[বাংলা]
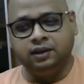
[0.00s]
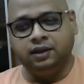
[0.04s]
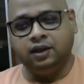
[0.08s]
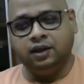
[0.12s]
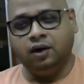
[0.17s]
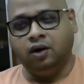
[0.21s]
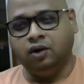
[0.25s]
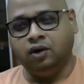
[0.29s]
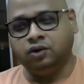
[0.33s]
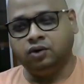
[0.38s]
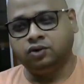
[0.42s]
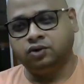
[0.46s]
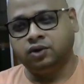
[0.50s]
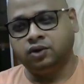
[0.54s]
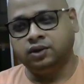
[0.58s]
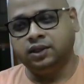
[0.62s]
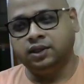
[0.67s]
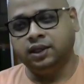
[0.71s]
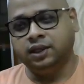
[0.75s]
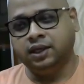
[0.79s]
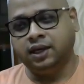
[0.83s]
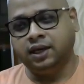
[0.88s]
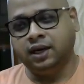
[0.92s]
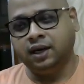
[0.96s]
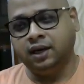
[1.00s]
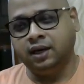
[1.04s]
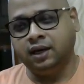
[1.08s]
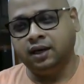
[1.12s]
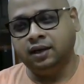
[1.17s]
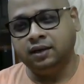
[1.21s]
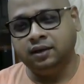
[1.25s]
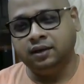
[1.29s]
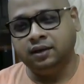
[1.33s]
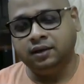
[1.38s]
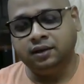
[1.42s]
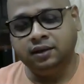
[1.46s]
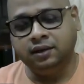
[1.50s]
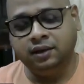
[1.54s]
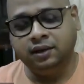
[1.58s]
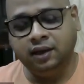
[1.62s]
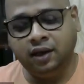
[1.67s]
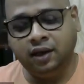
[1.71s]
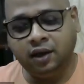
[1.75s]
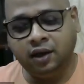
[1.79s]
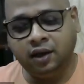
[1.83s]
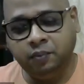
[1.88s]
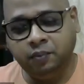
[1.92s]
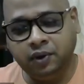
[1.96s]
তো অস্ত্র শিক্ষা
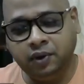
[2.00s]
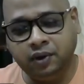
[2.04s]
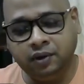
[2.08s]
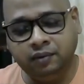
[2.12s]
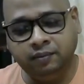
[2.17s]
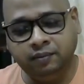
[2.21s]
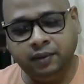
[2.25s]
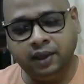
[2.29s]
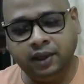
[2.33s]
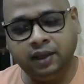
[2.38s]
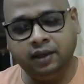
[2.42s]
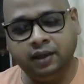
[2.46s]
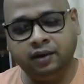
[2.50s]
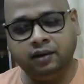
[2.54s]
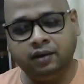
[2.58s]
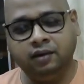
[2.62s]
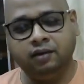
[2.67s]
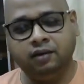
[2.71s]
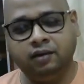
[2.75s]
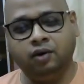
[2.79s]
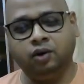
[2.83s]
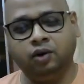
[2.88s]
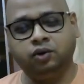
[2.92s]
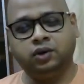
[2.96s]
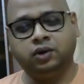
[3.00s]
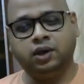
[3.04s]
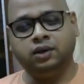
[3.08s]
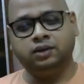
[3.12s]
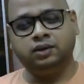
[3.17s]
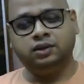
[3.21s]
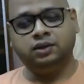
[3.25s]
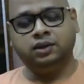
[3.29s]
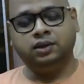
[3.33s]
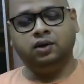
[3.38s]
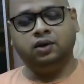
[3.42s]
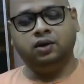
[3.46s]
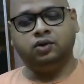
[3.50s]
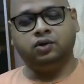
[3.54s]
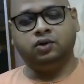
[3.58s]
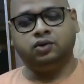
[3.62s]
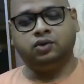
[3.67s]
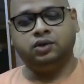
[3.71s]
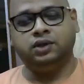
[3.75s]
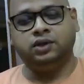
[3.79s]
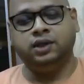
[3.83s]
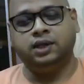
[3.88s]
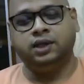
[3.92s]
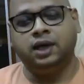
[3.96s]
দেওয়ার পর মানে কতটা হচ্ছে কি
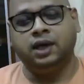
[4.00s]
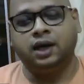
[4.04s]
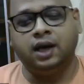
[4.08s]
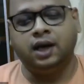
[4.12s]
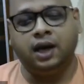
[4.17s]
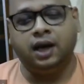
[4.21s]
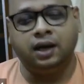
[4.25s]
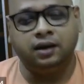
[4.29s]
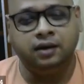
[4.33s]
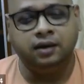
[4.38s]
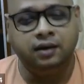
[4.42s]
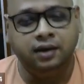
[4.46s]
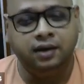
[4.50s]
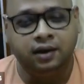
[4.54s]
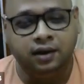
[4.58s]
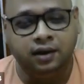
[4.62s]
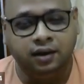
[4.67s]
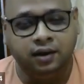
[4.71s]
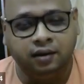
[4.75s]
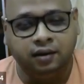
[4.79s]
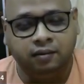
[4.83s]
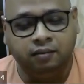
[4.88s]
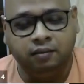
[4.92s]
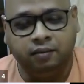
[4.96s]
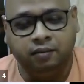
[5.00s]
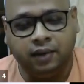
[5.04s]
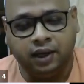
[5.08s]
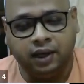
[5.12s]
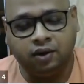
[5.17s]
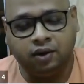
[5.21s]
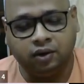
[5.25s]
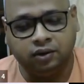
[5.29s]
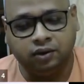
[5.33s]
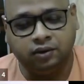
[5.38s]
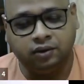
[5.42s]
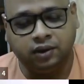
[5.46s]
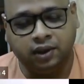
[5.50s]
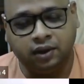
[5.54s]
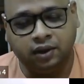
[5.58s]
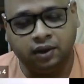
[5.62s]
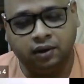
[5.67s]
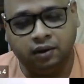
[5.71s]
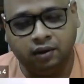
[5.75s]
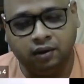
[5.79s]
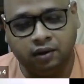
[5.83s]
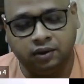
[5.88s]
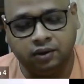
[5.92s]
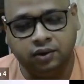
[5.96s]
অস্ত্র শিক্ষাকার মানে কতটা
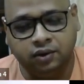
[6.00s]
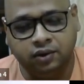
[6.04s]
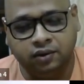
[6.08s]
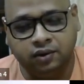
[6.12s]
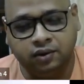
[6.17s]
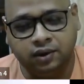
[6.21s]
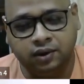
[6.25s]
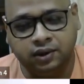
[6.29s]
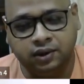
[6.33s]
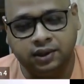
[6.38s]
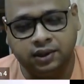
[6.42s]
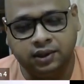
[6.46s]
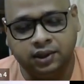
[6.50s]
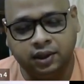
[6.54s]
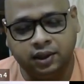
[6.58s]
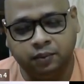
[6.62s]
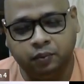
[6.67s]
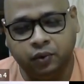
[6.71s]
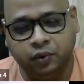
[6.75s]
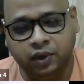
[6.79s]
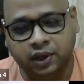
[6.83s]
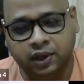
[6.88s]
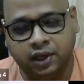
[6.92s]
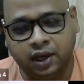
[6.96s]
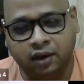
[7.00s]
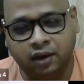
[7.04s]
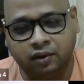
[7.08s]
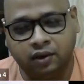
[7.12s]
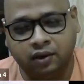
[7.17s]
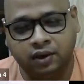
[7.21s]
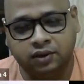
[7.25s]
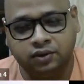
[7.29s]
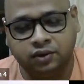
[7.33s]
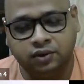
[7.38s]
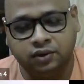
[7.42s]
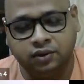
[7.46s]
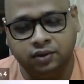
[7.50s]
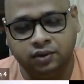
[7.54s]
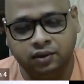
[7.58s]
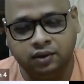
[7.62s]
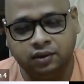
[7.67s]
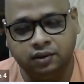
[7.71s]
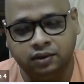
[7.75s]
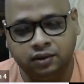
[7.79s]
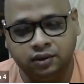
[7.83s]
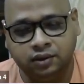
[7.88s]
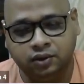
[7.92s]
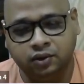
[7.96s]
অর্জন করেছে সেটা পরীক্ষা করার জন্য
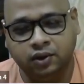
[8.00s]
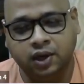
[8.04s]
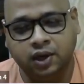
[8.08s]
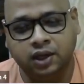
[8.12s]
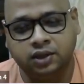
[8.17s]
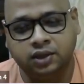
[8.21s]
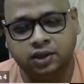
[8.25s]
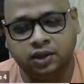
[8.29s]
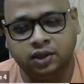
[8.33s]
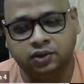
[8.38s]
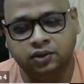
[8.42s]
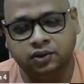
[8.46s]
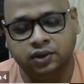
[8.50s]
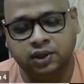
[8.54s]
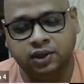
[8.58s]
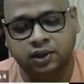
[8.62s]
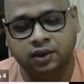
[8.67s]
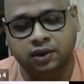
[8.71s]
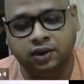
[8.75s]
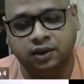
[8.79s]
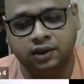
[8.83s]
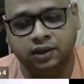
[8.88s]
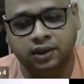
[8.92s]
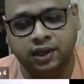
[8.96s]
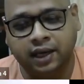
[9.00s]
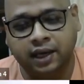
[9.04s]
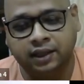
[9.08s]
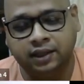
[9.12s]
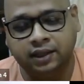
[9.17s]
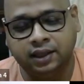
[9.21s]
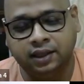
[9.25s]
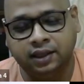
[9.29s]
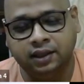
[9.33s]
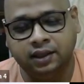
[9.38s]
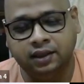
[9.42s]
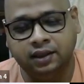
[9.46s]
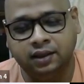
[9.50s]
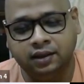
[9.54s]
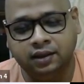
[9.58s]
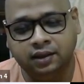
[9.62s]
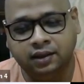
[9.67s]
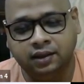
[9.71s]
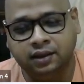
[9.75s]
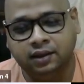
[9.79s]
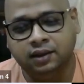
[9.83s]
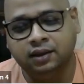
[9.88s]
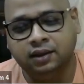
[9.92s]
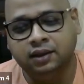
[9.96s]
দ্রোণাচার্য কি করেছেন একদিন
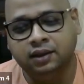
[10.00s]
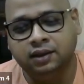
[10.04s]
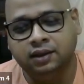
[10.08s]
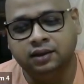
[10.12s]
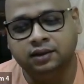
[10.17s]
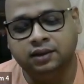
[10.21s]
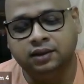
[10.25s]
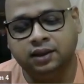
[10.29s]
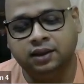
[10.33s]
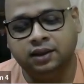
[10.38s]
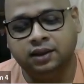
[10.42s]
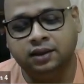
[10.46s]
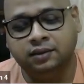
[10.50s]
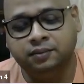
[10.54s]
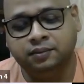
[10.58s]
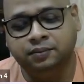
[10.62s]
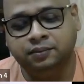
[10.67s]
যে